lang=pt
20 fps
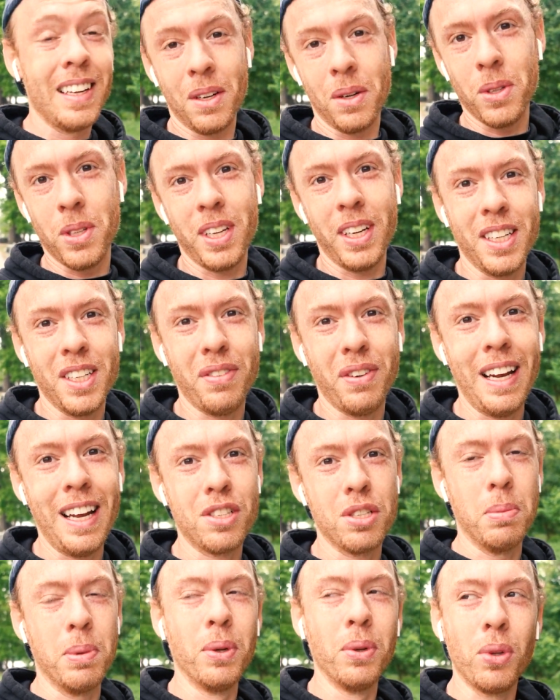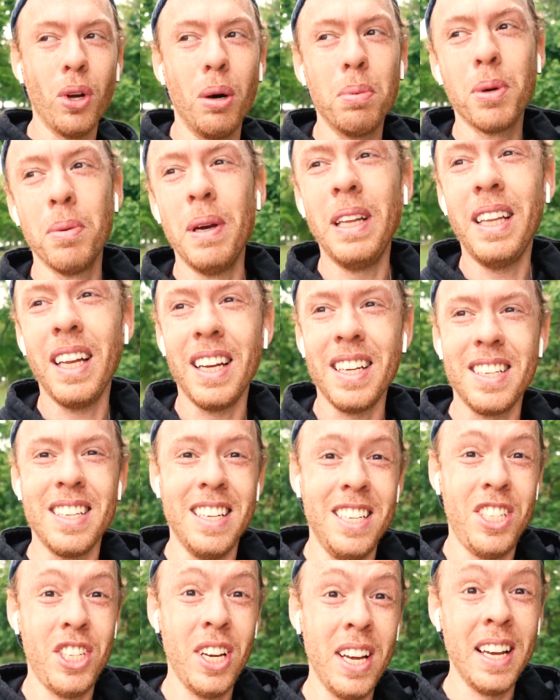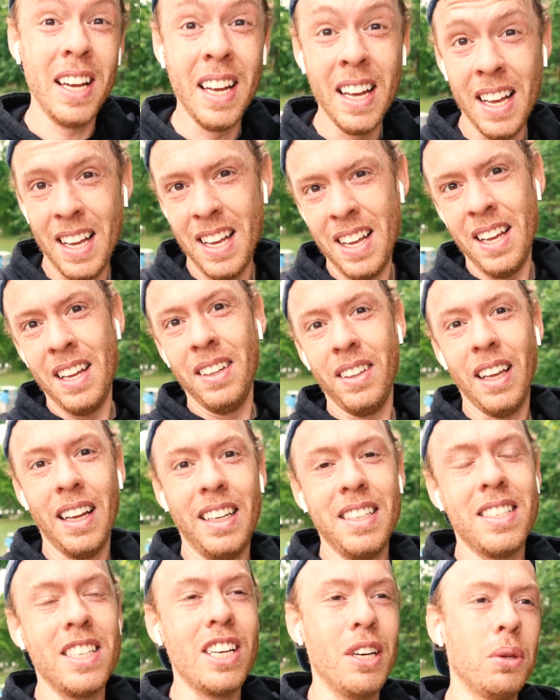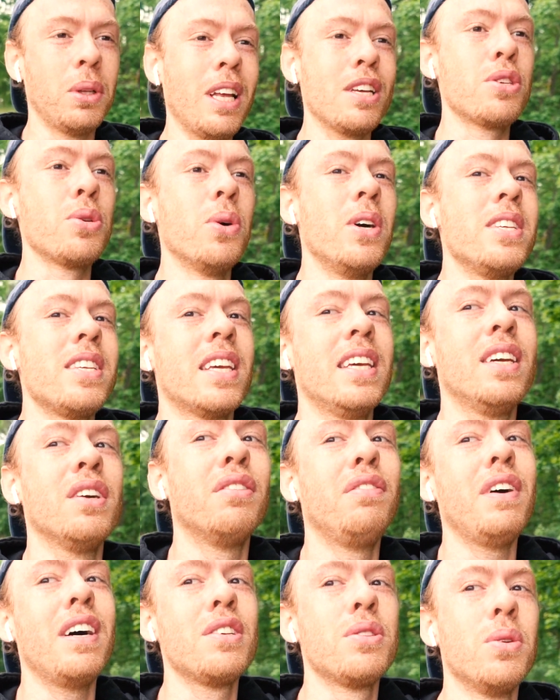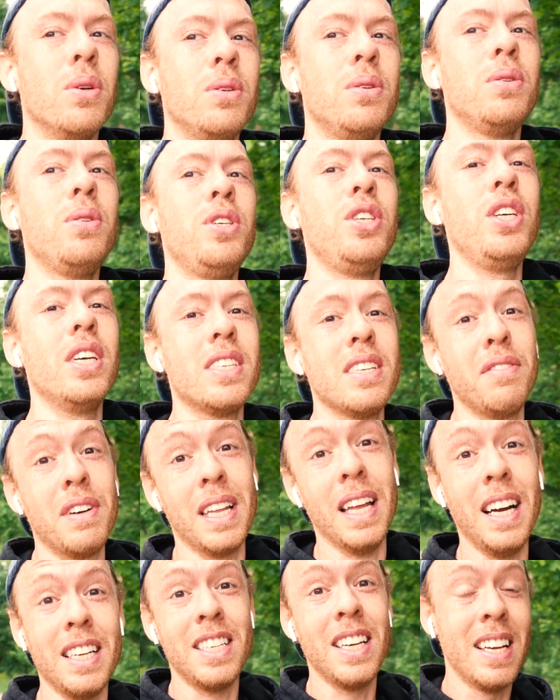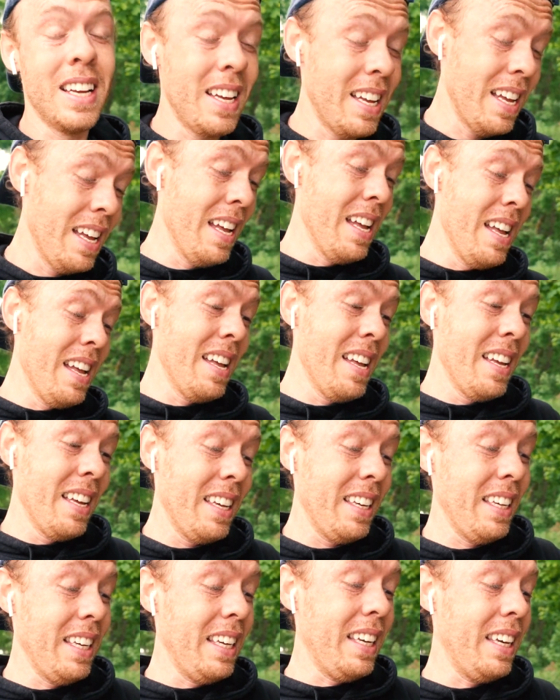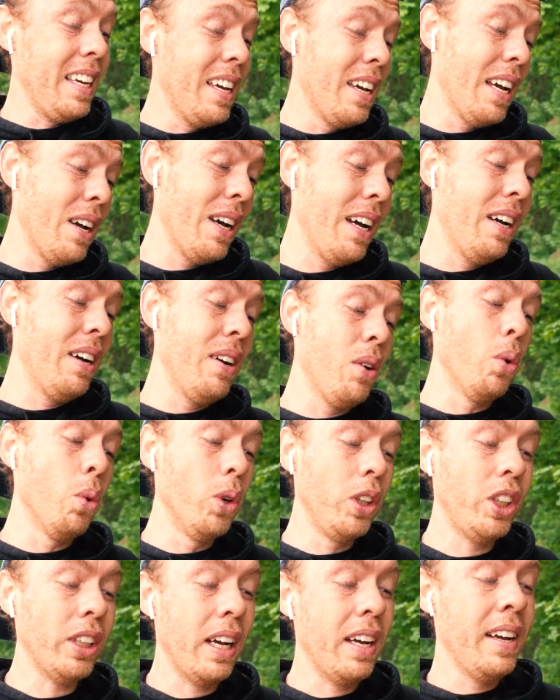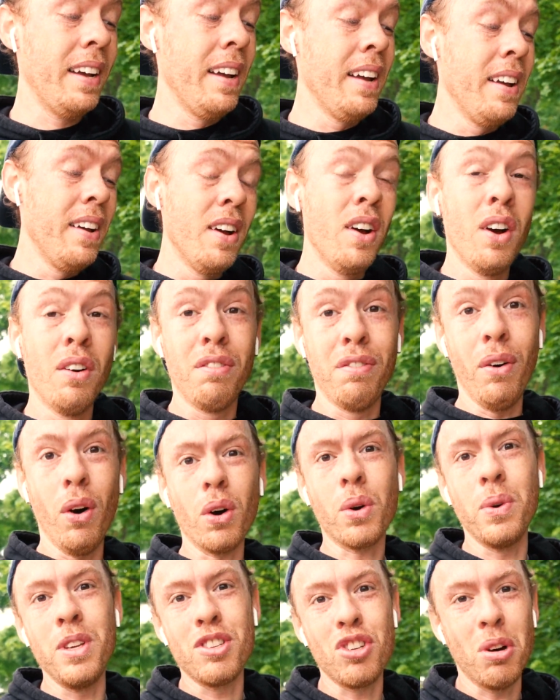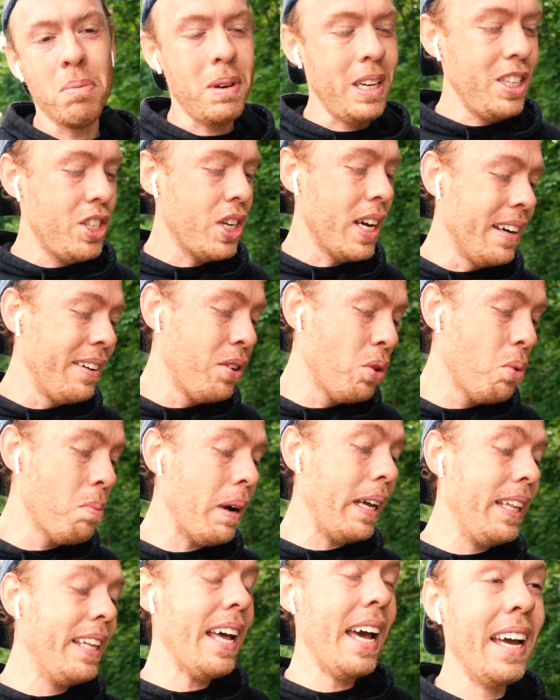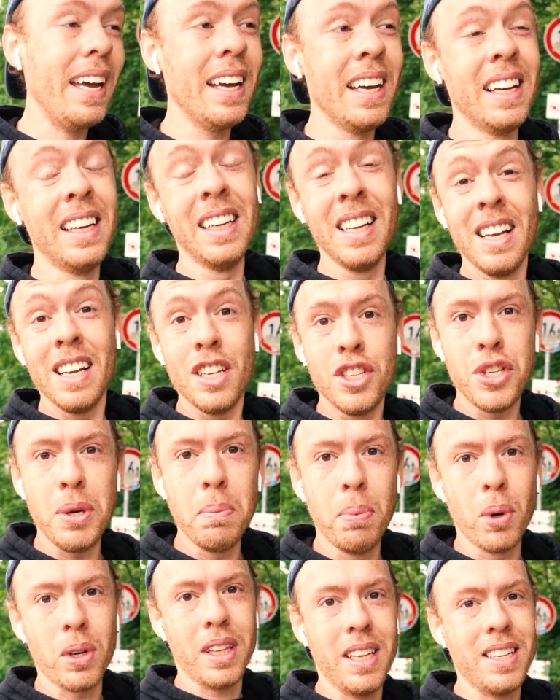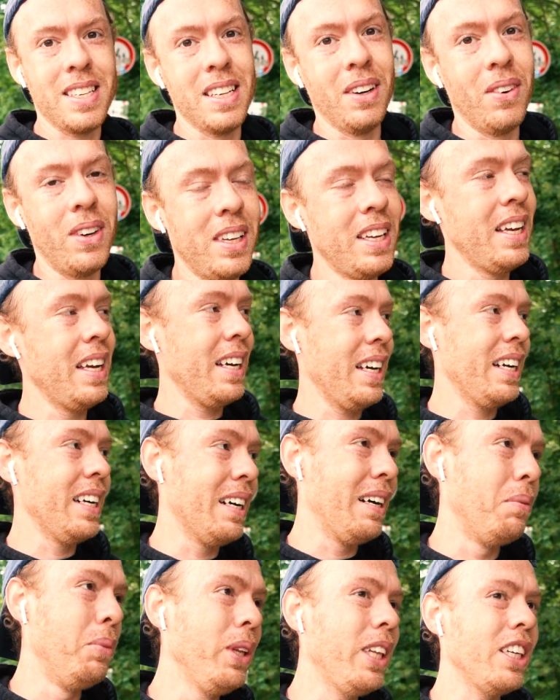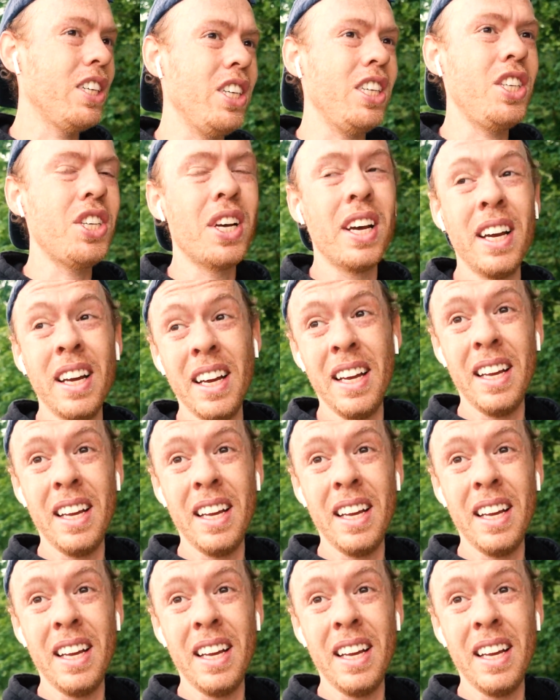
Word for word: gostaria de falar sobre um tópico bem interessante. Tem a lista de anotações aqui que eu faço todos os dias, na verdade. E hoje é foco em somente uma ideia de importação. Uh, muita gente